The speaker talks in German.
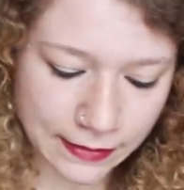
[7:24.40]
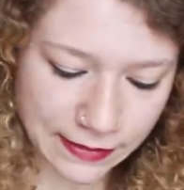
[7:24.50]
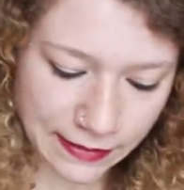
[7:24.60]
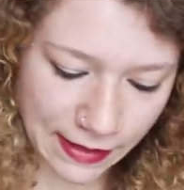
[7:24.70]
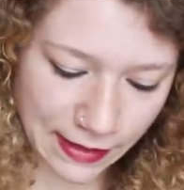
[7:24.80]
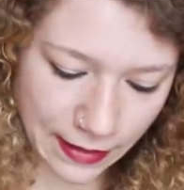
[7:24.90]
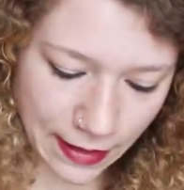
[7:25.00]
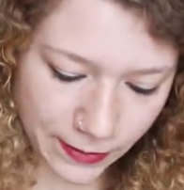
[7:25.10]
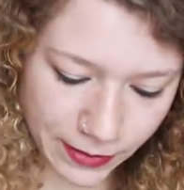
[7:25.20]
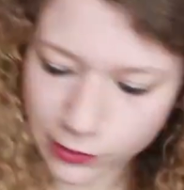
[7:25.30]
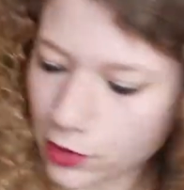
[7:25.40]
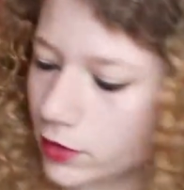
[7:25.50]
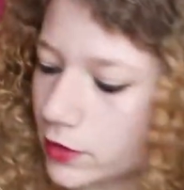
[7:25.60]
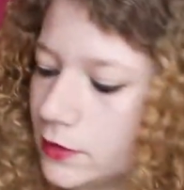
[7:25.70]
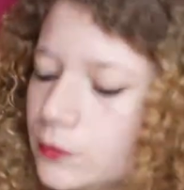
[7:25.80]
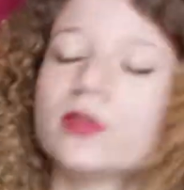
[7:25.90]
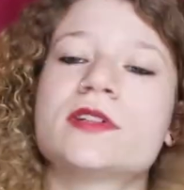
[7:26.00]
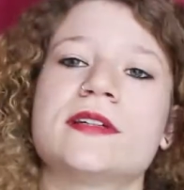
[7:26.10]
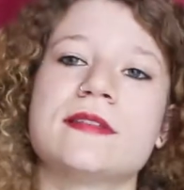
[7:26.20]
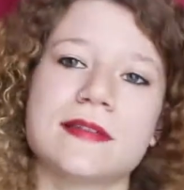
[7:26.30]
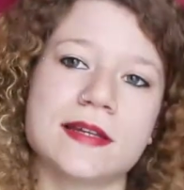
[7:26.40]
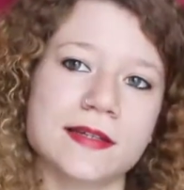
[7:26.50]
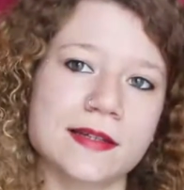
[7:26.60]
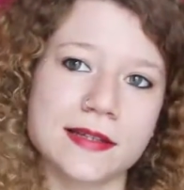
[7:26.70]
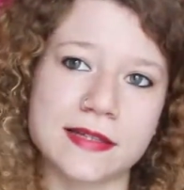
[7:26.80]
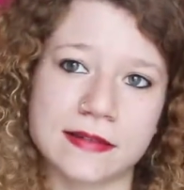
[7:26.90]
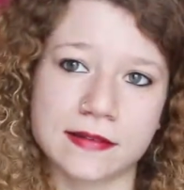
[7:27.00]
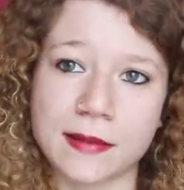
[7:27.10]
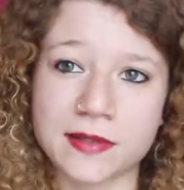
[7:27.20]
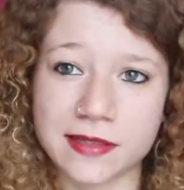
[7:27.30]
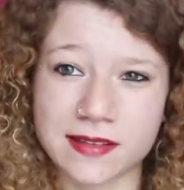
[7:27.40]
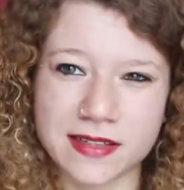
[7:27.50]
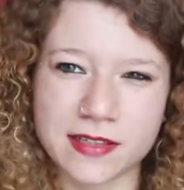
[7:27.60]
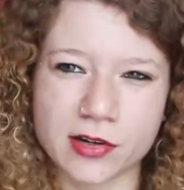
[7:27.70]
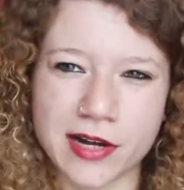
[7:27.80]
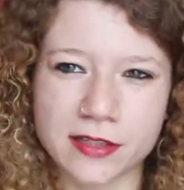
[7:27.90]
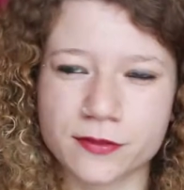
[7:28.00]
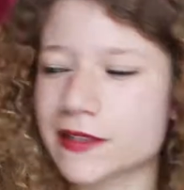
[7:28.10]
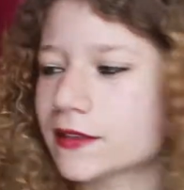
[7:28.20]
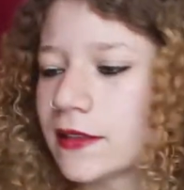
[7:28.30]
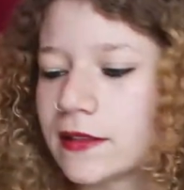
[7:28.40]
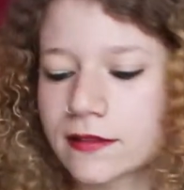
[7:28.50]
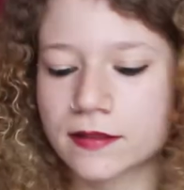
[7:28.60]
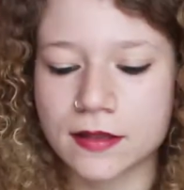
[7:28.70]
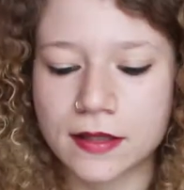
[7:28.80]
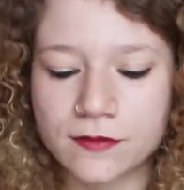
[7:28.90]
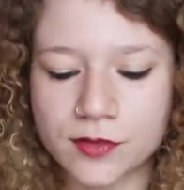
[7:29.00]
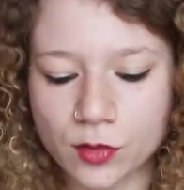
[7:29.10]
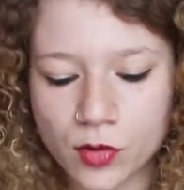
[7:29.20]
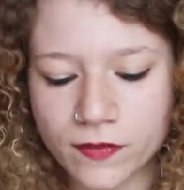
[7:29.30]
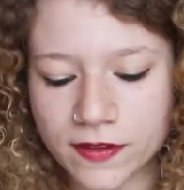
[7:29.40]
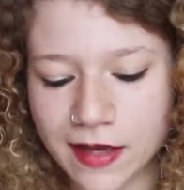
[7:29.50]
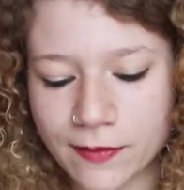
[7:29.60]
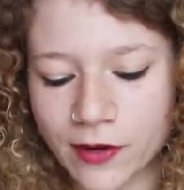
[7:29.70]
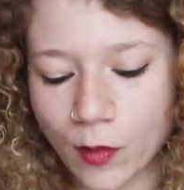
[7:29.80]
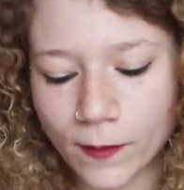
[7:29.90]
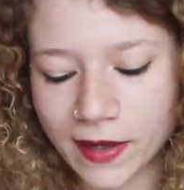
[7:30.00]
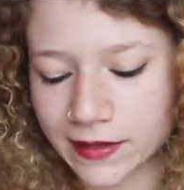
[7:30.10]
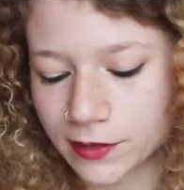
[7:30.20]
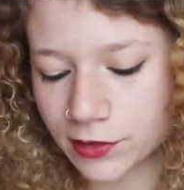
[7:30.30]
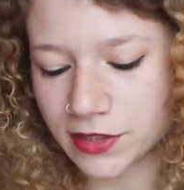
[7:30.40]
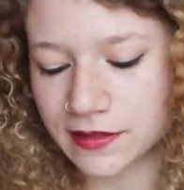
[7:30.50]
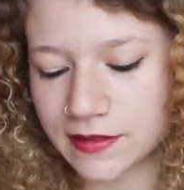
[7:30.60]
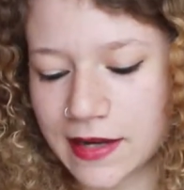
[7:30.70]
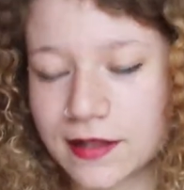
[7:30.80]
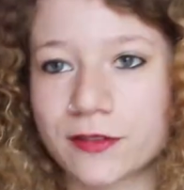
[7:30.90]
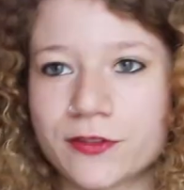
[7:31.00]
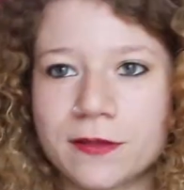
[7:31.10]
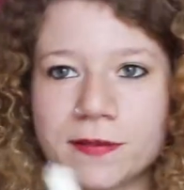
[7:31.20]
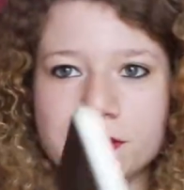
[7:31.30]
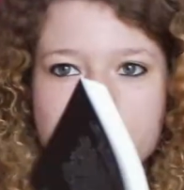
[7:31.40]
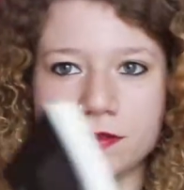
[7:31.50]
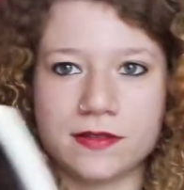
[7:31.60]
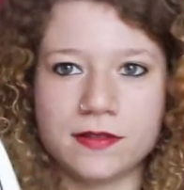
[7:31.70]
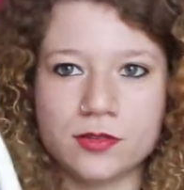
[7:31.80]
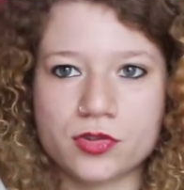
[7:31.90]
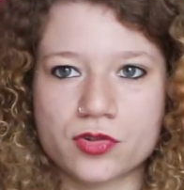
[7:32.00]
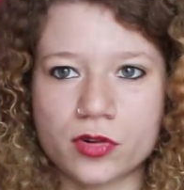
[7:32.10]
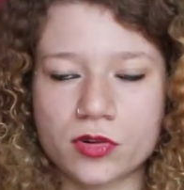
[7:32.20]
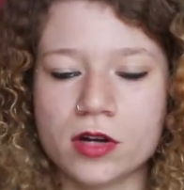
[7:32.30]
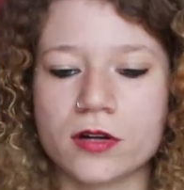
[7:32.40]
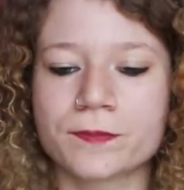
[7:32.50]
Danach habe ich noch Im dunklen Sehen gelesen. Das habe ich tatsächlich noch gar nicht fertig gelesen. Wieso, weshalb, warum, kann ich euch nicht sagen. Da fehlt mir dieses Stück noch.